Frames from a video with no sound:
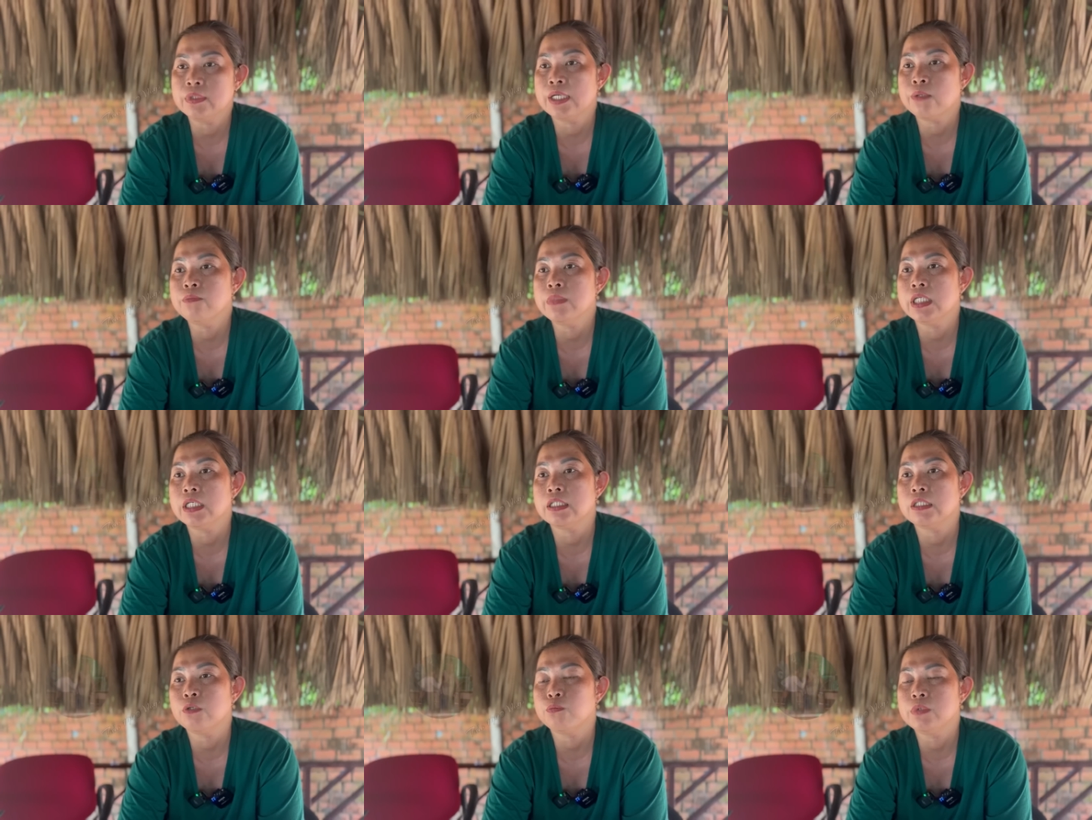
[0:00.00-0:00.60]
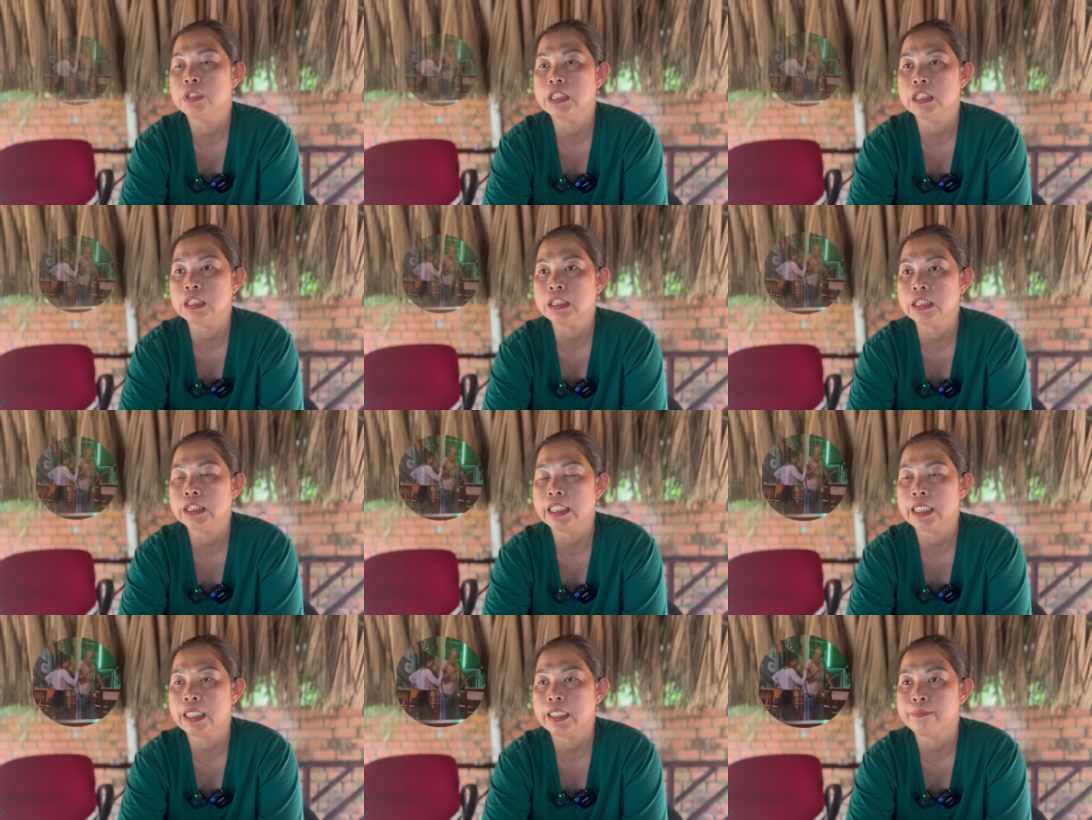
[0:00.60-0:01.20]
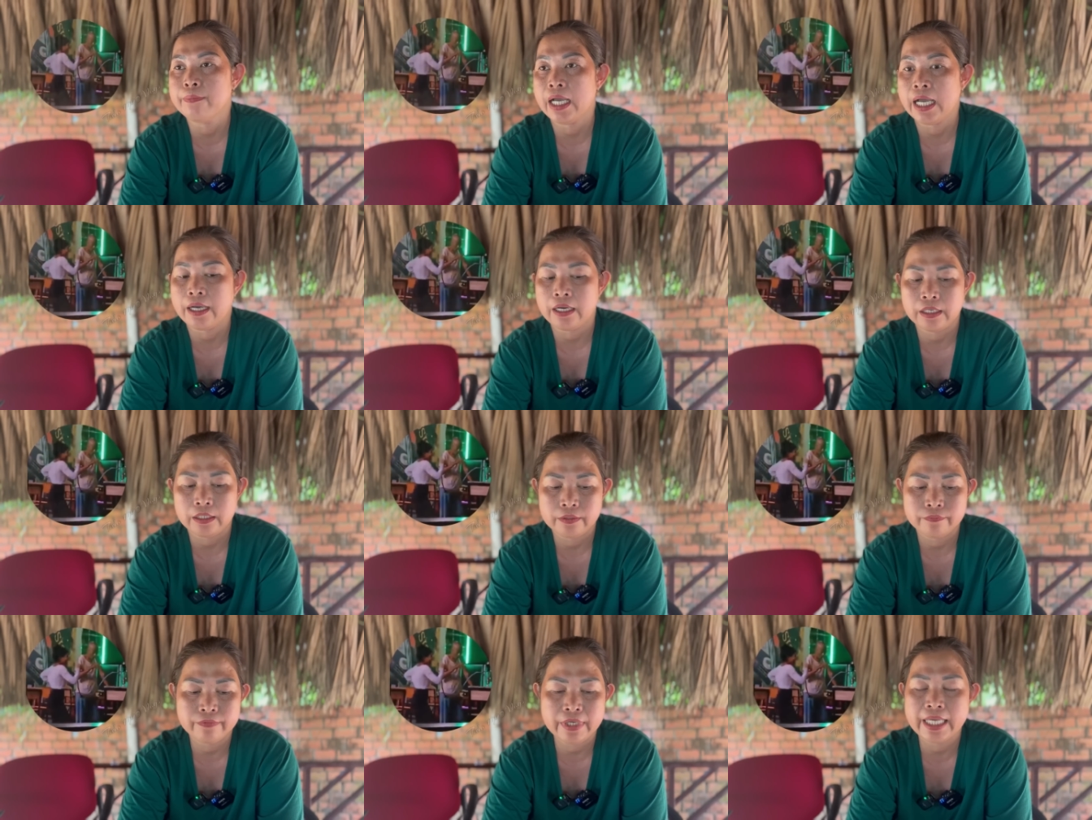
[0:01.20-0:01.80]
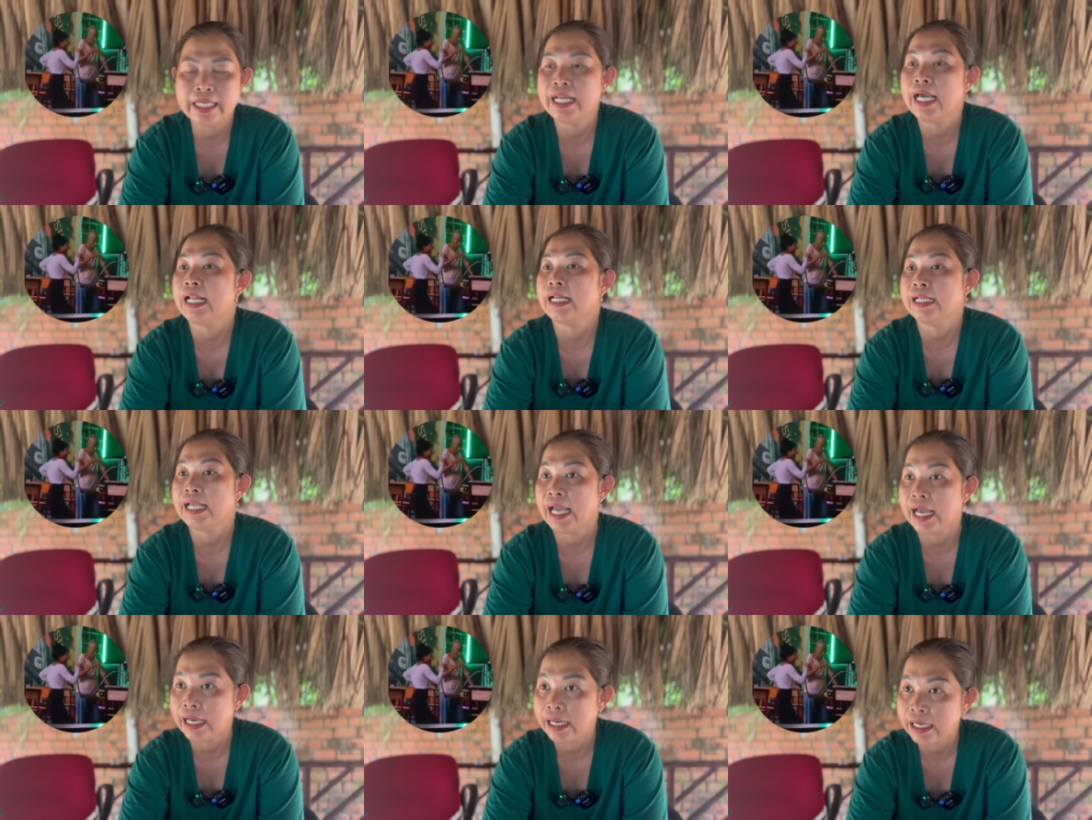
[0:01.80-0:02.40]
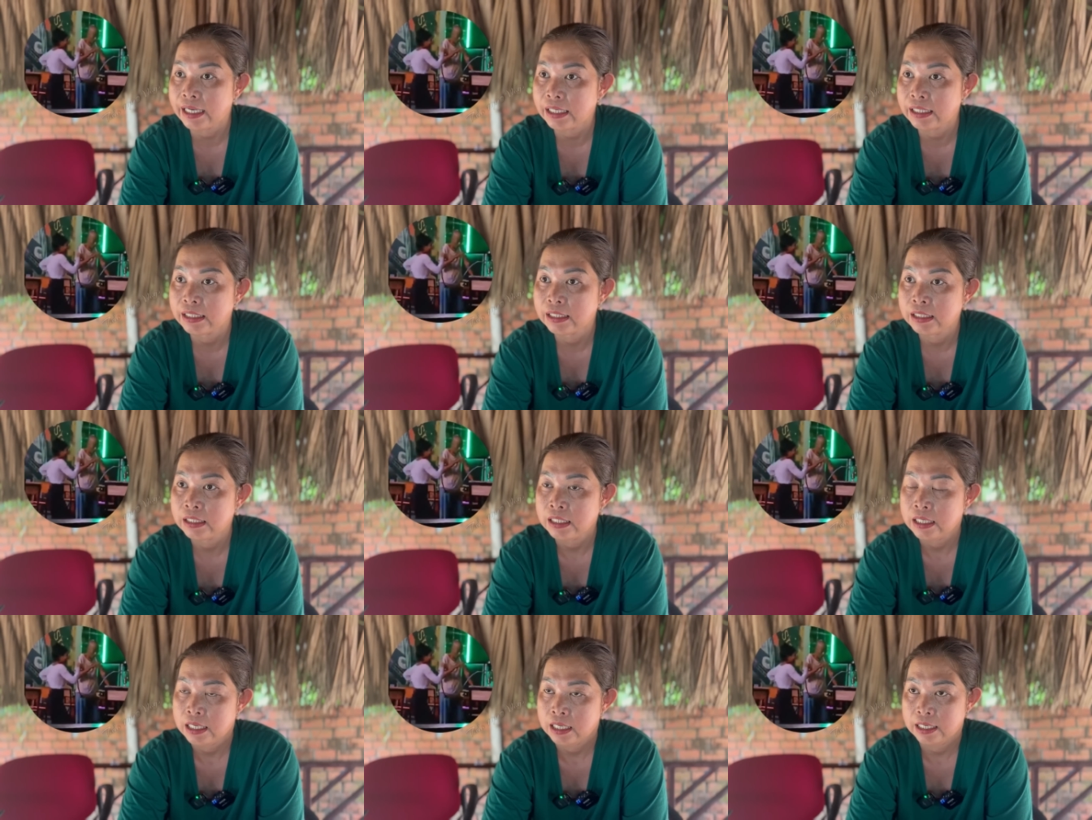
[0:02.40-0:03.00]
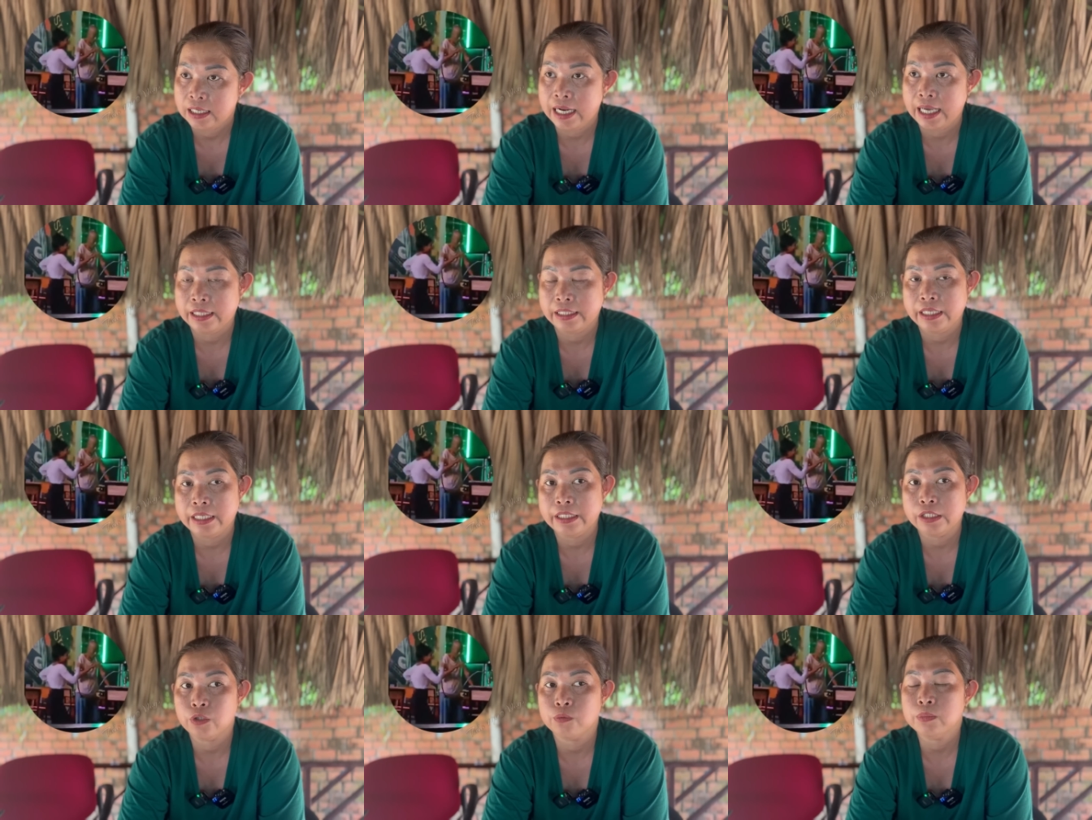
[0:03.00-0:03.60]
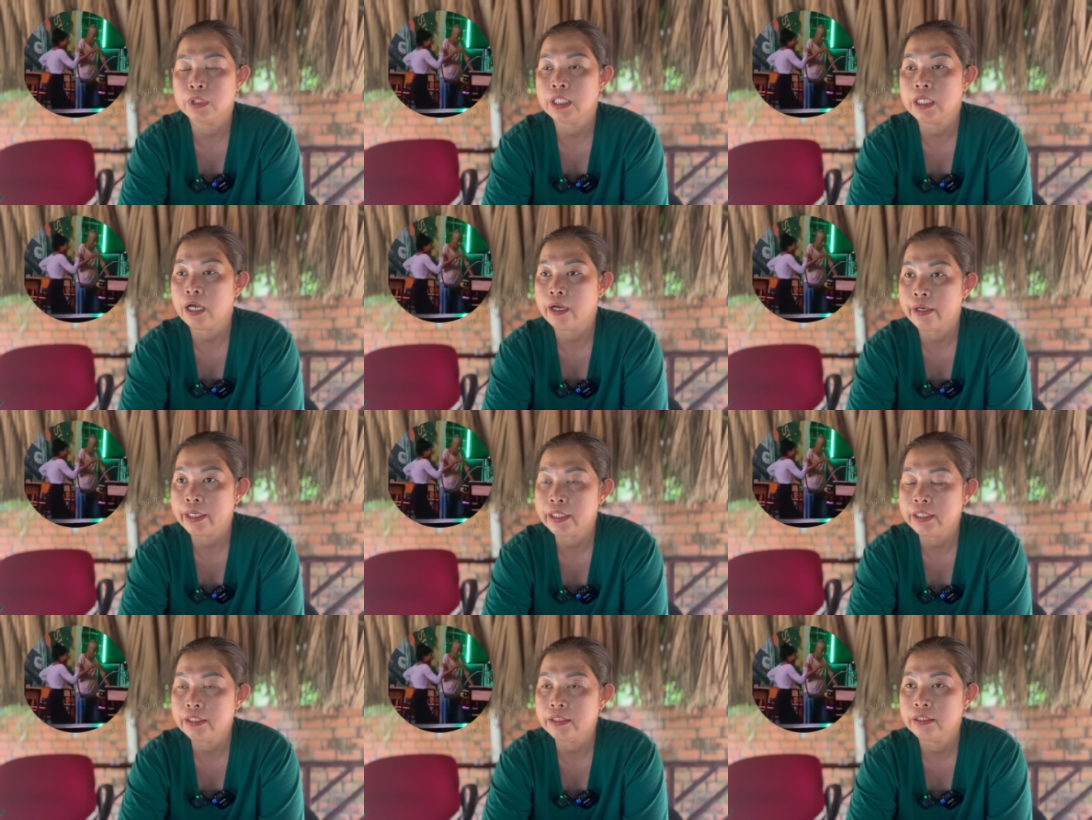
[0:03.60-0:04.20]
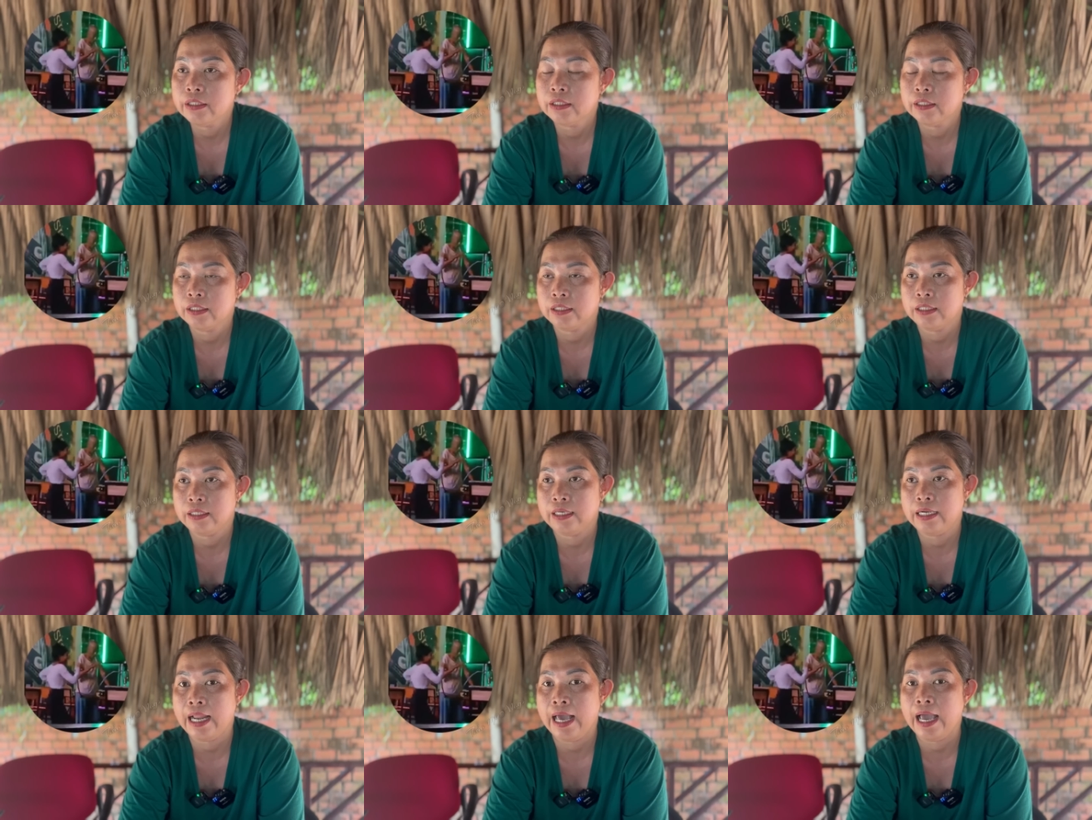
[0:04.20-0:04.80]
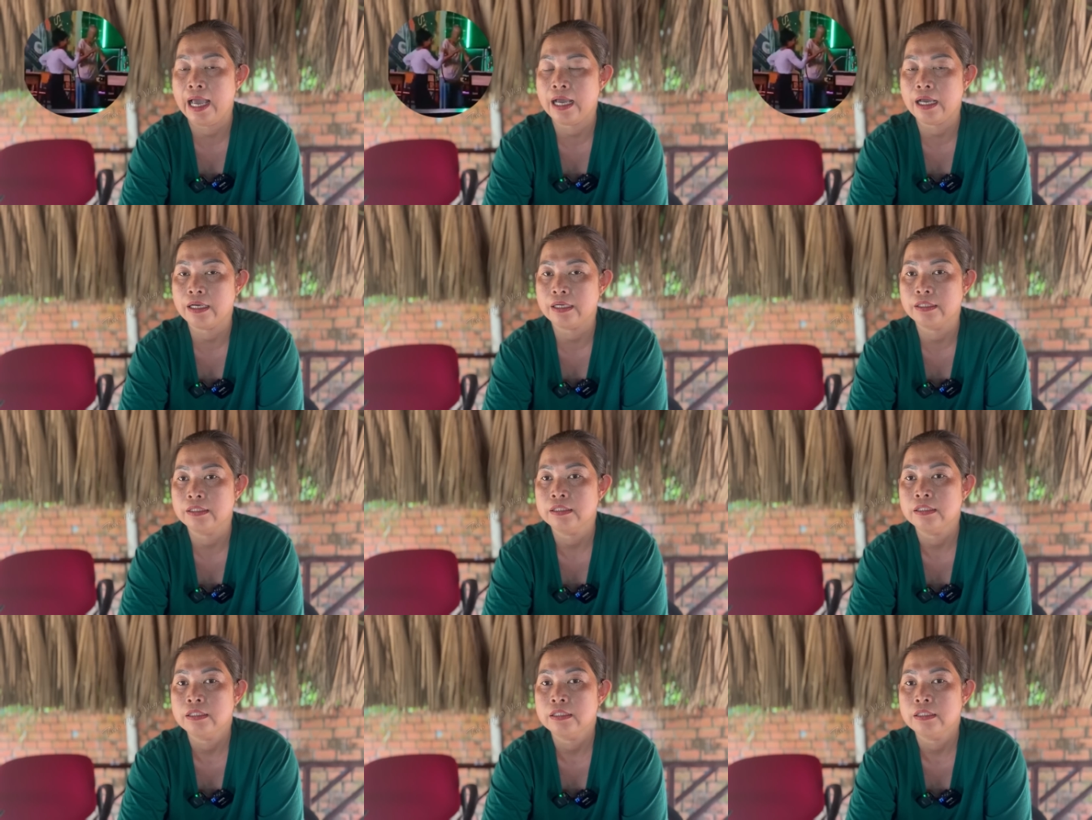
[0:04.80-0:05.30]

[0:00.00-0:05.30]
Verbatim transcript: Giống như lúc trước khi mà ven thành căng á là chị cũng có nói là